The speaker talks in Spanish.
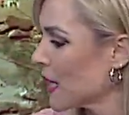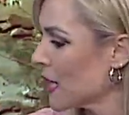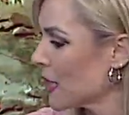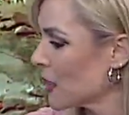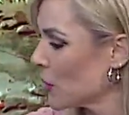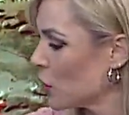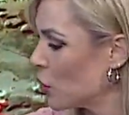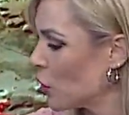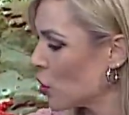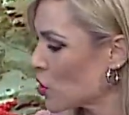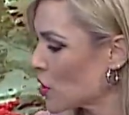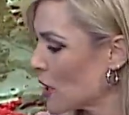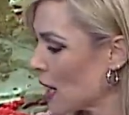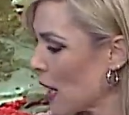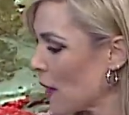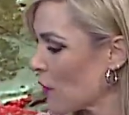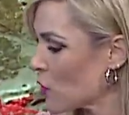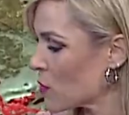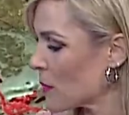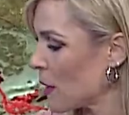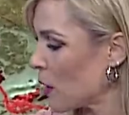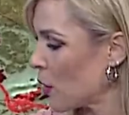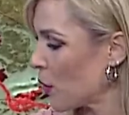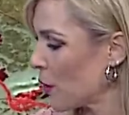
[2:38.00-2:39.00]
2
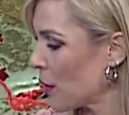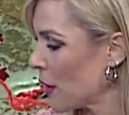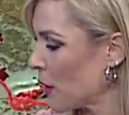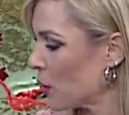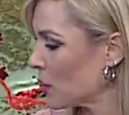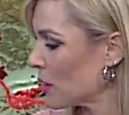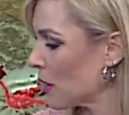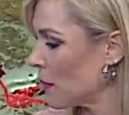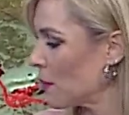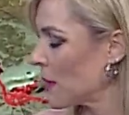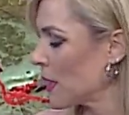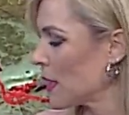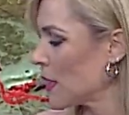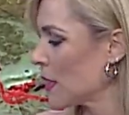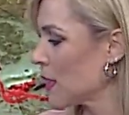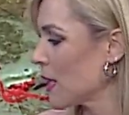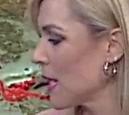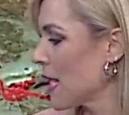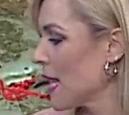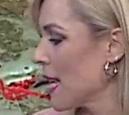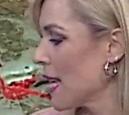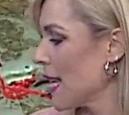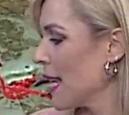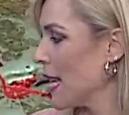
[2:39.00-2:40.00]
grados bajo cero también
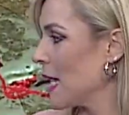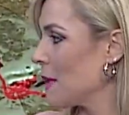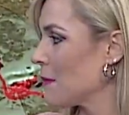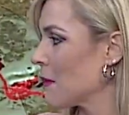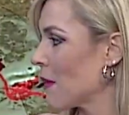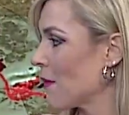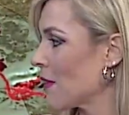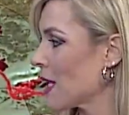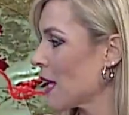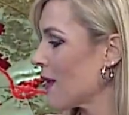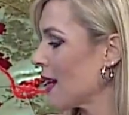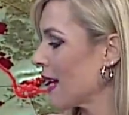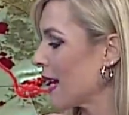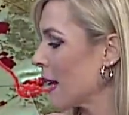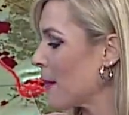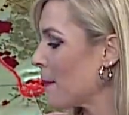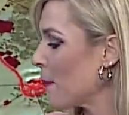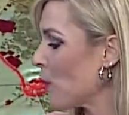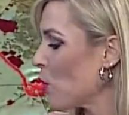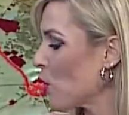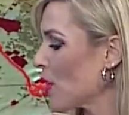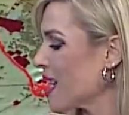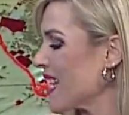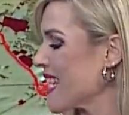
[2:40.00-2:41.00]
en Medina del
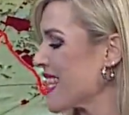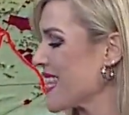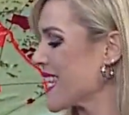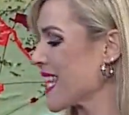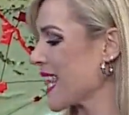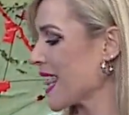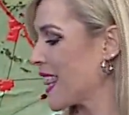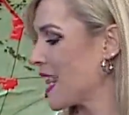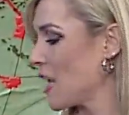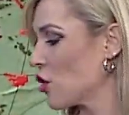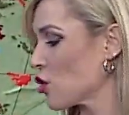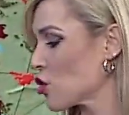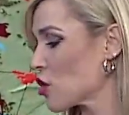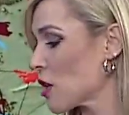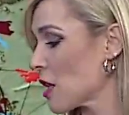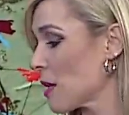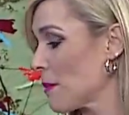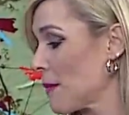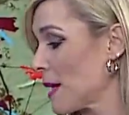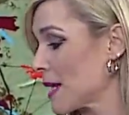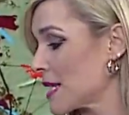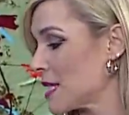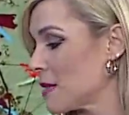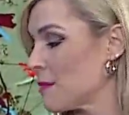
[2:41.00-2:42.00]
Campo y 18 de
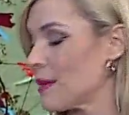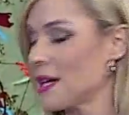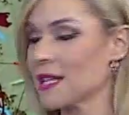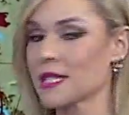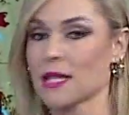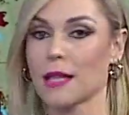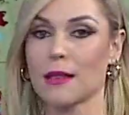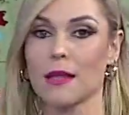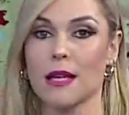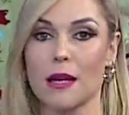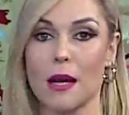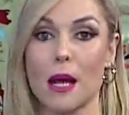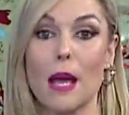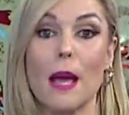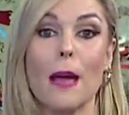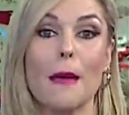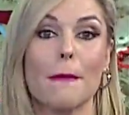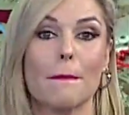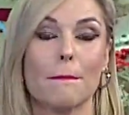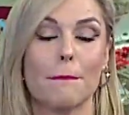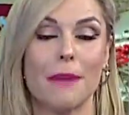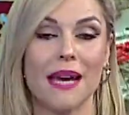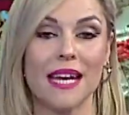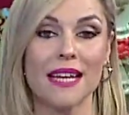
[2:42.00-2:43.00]
máxima, es decir,
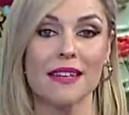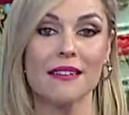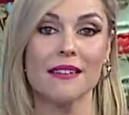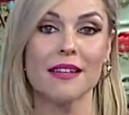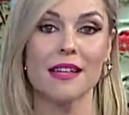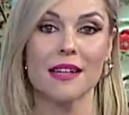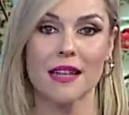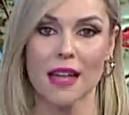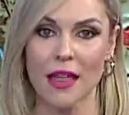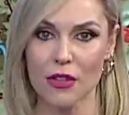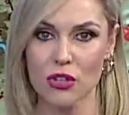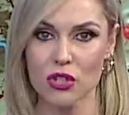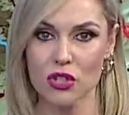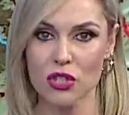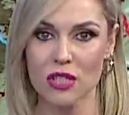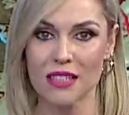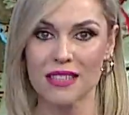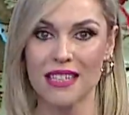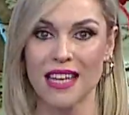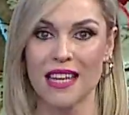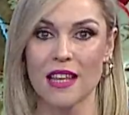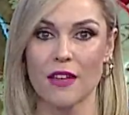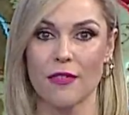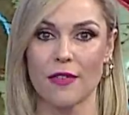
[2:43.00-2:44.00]
20 grados
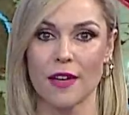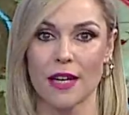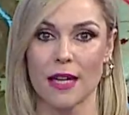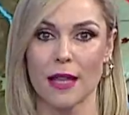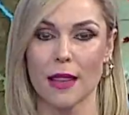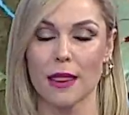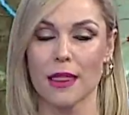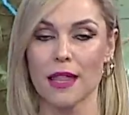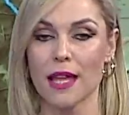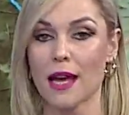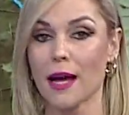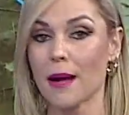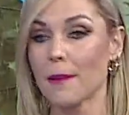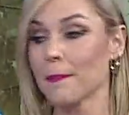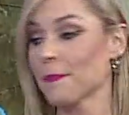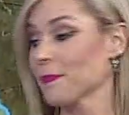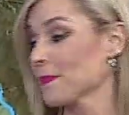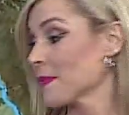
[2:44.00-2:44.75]
de diferencia.